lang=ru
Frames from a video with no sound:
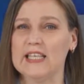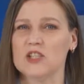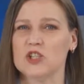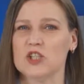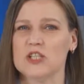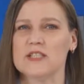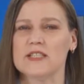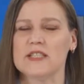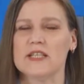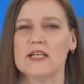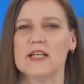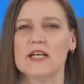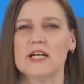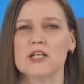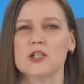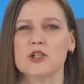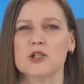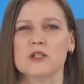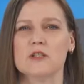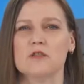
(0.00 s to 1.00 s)
женские
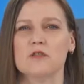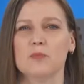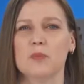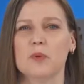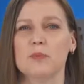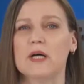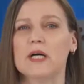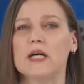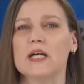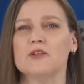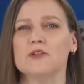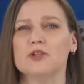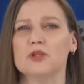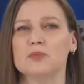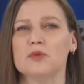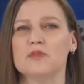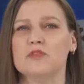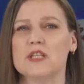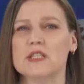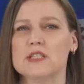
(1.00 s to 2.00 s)
качества помогают
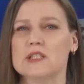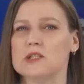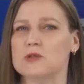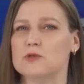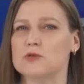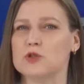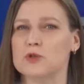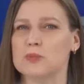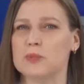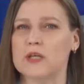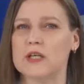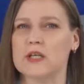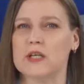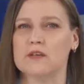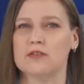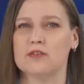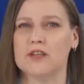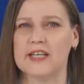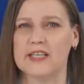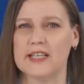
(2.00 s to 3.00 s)
добиваться успеха в
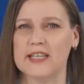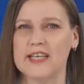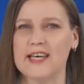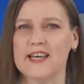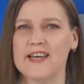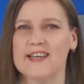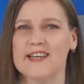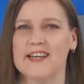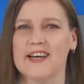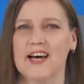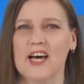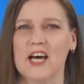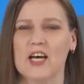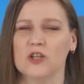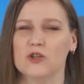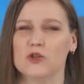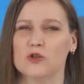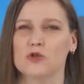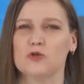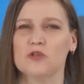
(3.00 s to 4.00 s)
хоккее? И
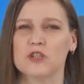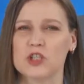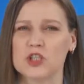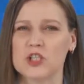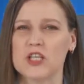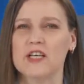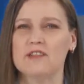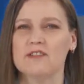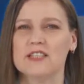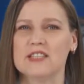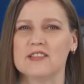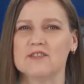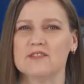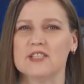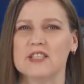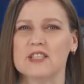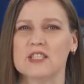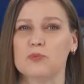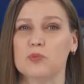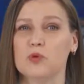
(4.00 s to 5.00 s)
что важнее в этом виде
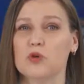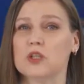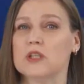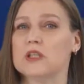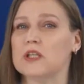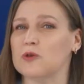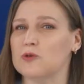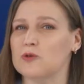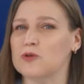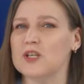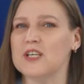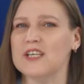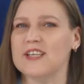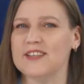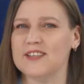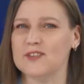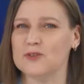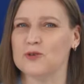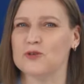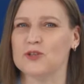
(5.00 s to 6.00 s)
спорта – руки или
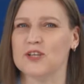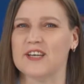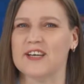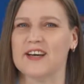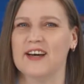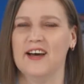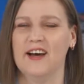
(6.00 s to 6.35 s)
ноги?